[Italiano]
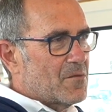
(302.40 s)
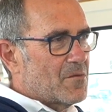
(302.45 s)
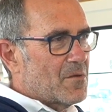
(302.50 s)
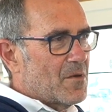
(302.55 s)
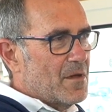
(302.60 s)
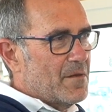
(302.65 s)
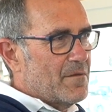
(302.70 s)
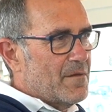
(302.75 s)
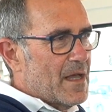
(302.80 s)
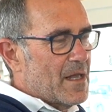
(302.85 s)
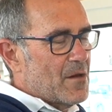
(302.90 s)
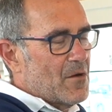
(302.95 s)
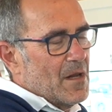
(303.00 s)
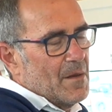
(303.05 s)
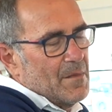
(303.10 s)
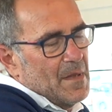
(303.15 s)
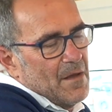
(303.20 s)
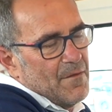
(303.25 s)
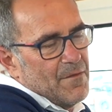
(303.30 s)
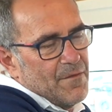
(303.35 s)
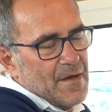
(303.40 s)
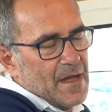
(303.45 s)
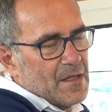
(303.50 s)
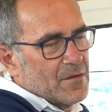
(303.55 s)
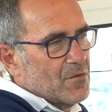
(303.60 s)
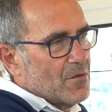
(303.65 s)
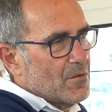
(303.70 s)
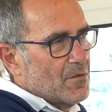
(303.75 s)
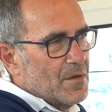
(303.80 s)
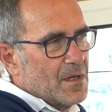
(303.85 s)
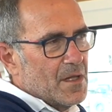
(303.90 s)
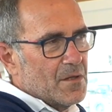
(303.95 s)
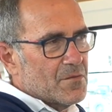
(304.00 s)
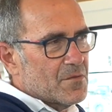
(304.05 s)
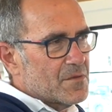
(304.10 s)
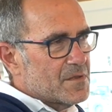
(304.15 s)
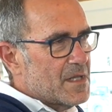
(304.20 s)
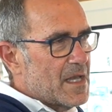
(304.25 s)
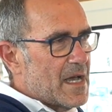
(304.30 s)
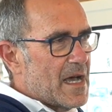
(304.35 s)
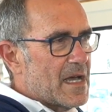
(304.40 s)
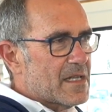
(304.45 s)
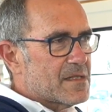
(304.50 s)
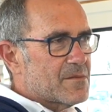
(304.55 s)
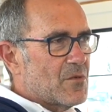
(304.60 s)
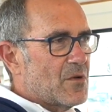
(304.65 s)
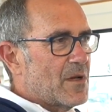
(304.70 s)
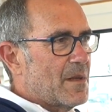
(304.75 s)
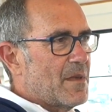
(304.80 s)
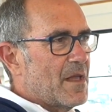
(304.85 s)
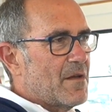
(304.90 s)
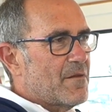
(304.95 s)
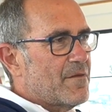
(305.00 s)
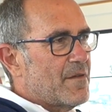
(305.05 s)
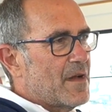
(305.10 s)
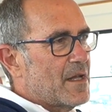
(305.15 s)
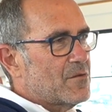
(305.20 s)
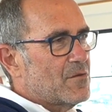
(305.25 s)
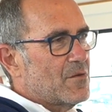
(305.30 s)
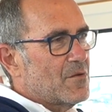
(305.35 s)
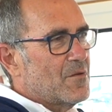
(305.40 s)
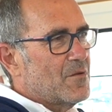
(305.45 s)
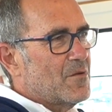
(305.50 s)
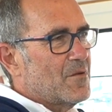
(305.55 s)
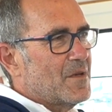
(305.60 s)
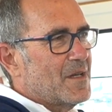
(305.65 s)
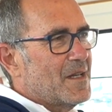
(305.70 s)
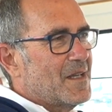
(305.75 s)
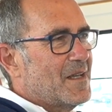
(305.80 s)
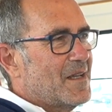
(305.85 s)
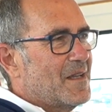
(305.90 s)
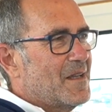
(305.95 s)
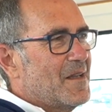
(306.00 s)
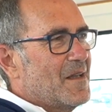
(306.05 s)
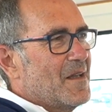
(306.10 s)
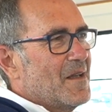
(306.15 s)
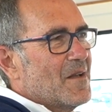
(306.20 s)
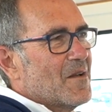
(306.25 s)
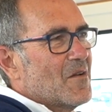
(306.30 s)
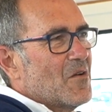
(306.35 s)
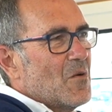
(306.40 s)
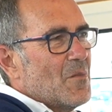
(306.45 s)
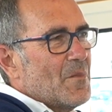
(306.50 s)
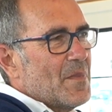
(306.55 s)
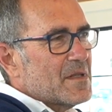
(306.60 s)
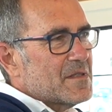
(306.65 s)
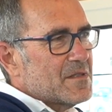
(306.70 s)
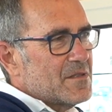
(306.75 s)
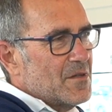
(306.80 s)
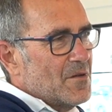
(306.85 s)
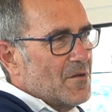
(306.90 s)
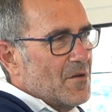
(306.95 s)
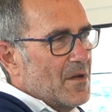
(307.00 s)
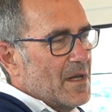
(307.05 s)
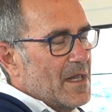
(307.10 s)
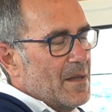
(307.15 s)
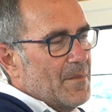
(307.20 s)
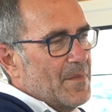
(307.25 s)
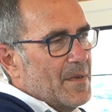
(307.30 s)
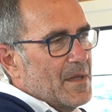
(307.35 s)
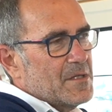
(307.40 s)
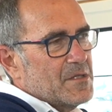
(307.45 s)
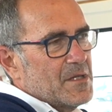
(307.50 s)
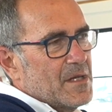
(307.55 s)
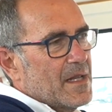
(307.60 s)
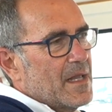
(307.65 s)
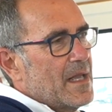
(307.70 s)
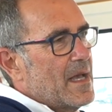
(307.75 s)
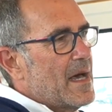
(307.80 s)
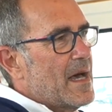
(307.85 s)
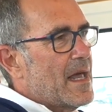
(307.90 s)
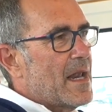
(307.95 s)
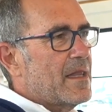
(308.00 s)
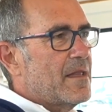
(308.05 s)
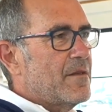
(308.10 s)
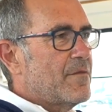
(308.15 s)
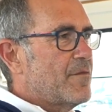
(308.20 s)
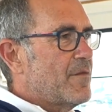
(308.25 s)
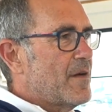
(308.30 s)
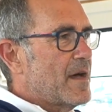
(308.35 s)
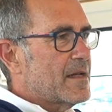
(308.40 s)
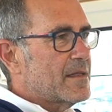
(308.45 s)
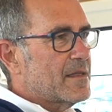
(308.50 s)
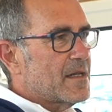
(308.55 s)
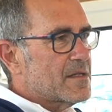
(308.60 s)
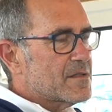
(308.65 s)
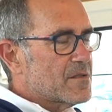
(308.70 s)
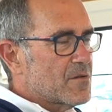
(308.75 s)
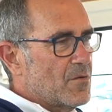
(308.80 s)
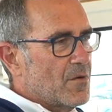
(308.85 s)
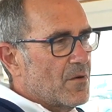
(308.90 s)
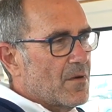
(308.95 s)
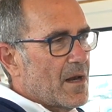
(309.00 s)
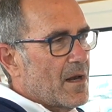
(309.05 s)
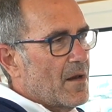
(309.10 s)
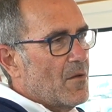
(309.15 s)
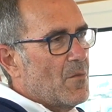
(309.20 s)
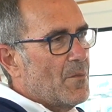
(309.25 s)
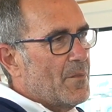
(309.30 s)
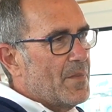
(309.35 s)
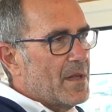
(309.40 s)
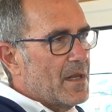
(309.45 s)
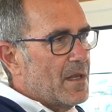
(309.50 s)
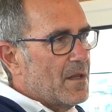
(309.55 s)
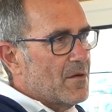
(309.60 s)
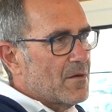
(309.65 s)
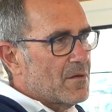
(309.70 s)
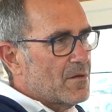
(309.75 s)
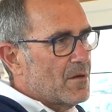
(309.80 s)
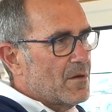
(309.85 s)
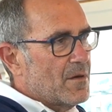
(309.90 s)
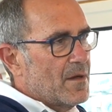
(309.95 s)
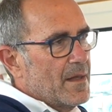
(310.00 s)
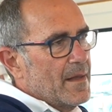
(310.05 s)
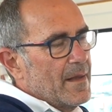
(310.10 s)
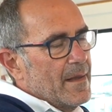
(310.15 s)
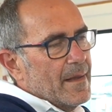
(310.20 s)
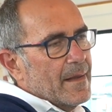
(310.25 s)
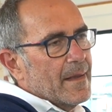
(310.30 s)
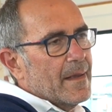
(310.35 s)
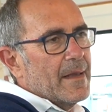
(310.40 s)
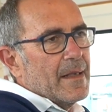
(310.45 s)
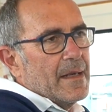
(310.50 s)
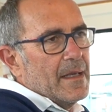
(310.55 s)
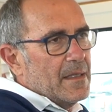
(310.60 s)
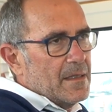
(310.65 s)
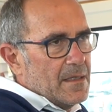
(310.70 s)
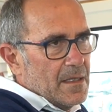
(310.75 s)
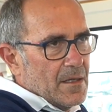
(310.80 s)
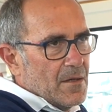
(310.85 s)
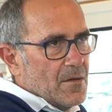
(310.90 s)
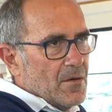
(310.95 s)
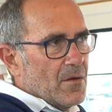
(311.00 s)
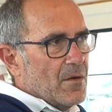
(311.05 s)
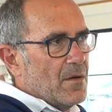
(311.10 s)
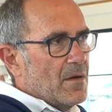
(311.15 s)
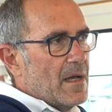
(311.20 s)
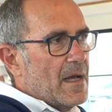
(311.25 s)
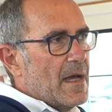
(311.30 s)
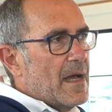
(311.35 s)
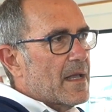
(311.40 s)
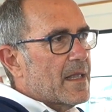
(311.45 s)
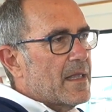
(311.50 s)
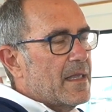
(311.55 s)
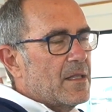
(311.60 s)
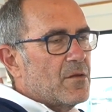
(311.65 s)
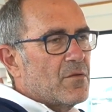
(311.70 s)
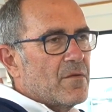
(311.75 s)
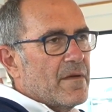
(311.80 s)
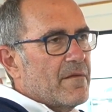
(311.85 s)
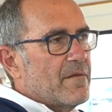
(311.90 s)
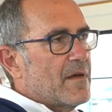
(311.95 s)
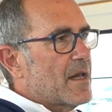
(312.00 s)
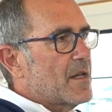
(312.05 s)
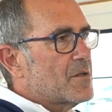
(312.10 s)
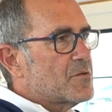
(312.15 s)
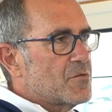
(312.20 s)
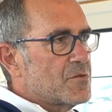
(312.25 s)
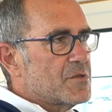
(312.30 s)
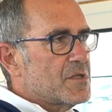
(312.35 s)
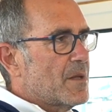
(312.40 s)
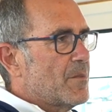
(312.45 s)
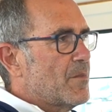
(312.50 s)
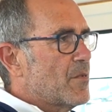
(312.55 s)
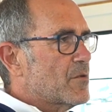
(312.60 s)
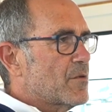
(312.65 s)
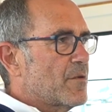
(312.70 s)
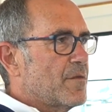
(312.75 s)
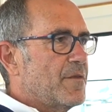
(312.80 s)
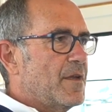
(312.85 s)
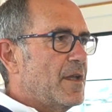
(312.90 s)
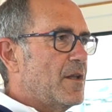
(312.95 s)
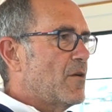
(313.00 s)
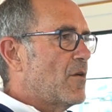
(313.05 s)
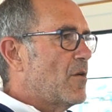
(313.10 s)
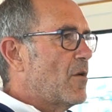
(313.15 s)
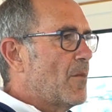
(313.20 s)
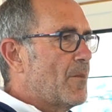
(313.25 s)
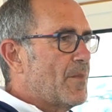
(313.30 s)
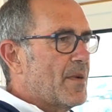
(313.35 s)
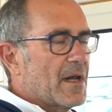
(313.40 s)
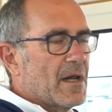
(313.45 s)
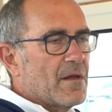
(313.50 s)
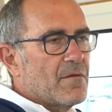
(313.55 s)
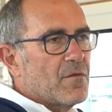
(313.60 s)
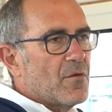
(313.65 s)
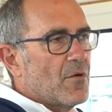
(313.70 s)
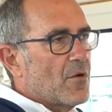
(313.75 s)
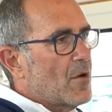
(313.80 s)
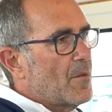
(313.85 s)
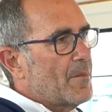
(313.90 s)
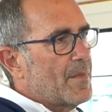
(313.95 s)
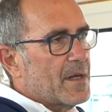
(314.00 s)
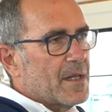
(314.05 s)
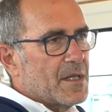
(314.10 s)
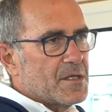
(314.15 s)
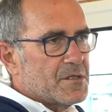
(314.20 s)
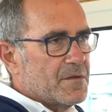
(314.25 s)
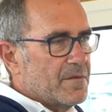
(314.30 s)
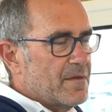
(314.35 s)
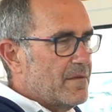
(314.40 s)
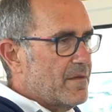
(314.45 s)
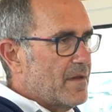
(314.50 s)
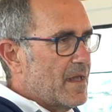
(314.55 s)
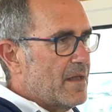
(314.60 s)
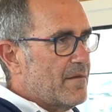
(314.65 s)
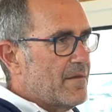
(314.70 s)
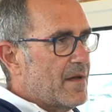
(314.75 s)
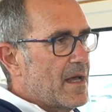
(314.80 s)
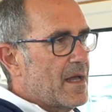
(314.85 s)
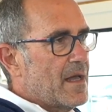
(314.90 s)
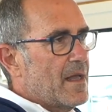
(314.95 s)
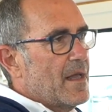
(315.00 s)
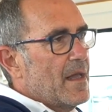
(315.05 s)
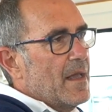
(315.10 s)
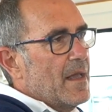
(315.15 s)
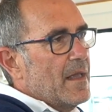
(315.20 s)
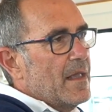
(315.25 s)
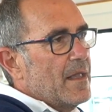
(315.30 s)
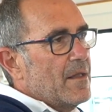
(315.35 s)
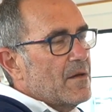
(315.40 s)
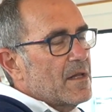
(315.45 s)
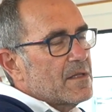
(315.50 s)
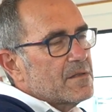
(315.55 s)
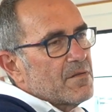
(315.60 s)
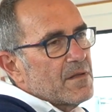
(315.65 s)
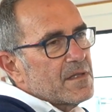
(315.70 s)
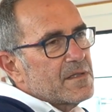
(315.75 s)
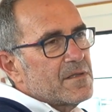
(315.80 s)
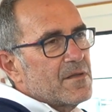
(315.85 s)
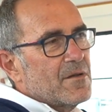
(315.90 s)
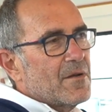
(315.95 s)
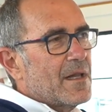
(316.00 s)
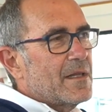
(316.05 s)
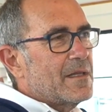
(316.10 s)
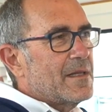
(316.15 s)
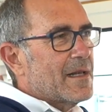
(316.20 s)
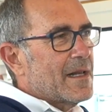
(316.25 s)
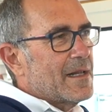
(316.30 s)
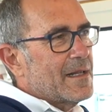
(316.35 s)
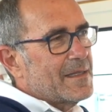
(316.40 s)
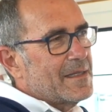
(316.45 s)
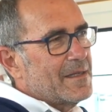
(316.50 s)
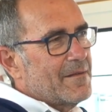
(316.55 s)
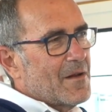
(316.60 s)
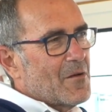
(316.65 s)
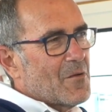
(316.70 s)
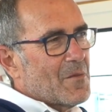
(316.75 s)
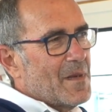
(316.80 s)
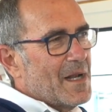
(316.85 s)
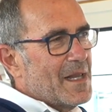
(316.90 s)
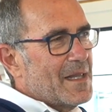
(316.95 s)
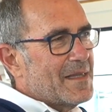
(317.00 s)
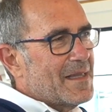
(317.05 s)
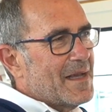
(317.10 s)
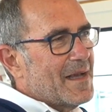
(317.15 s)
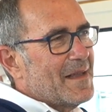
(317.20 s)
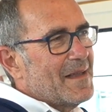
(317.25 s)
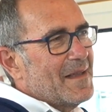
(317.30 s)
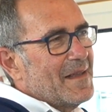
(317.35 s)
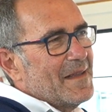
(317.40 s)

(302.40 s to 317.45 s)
tutto l'inverno. L'abbiamo fatto con entusiasmo, l'abbiamo fatto con eh, con passione per cercare di far trascorrere un periodo critico a chi doveva raggiungere Portofino o per lavoro o per ci viveva in una situazione di relativa normalità.